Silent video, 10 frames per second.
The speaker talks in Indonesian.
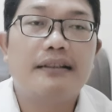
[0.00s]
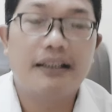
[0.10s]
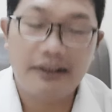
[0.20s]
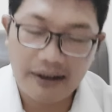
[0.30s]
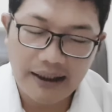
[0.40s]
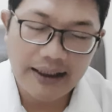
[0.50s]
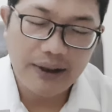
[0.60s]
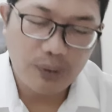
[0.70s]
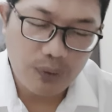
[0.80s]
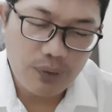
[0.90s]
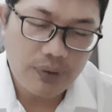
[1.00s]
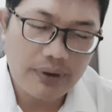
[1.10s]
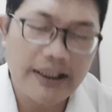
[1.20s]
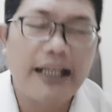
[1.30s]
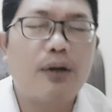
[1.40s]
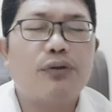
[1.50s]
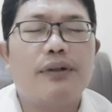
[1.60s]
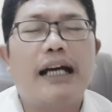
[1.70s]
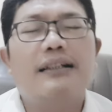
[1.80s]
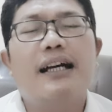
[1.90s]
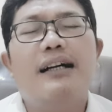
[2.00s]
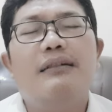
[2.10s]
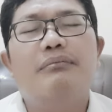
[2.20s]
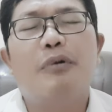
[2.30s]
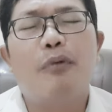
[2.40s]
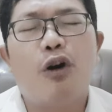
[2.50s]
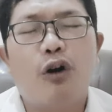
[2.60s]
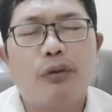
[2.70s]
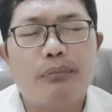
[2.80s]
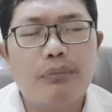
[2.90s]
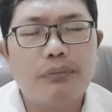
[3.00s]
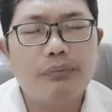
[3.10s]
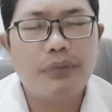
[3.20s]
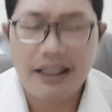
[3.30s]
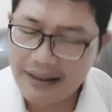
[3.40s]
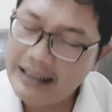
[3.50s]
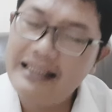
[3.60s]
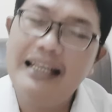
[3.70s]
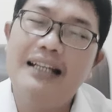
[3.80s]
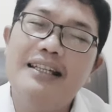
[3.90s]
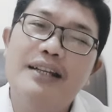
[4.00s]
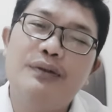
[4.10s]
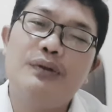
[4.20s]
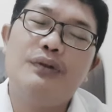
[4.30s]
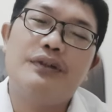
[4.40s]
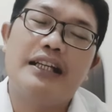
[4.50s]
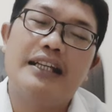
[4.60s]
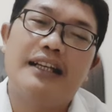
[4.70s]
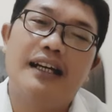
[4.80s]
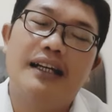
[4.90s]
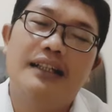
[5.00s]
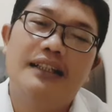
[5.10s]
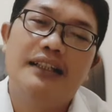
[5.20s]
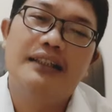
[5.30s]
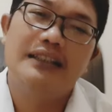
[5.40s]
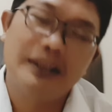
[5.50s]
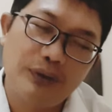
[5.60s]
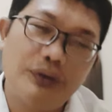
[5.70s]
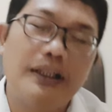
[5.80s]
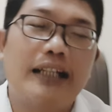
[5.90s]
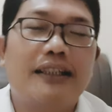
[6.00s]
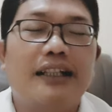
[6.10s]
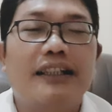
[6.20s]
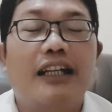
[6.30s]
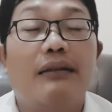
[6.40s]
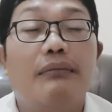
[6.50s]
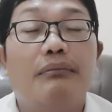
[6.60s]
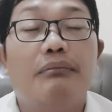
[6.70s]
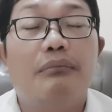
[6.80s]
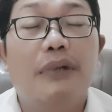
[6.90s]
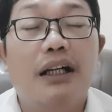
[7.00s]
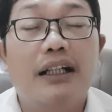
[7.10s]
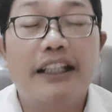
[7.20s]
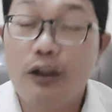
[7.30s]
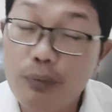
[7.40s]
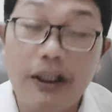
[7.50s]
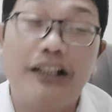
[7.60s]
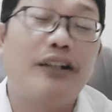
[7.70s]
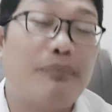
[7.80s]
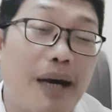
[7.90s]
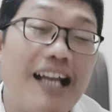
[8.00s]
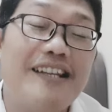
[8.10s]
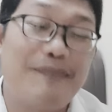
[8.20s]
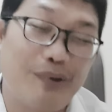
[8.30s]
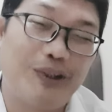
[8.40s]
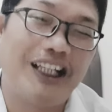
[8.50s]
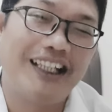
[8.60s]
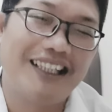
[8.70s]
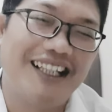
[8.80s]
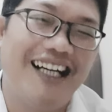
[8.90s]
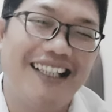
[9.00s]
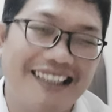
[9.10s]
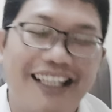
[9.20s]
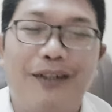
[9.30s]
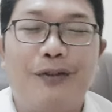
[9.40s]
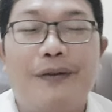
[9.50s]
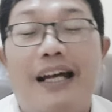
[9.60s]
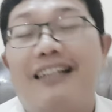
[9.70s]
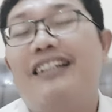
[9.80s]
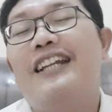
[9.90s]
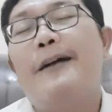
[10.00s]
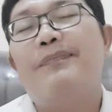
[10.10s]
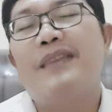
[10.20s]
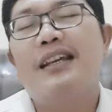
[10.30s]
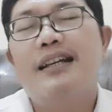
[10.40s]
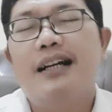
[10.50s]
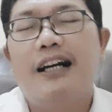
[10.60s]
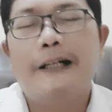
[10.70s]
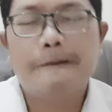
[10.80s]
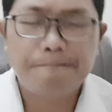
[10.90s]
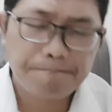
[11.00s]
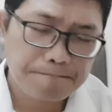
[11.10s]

ketika itu Yairus datang memohon belas kasihan Yesus sehingga Yesus datang dan menghidupkan kembali putri uh, Yairus. Artinya uh,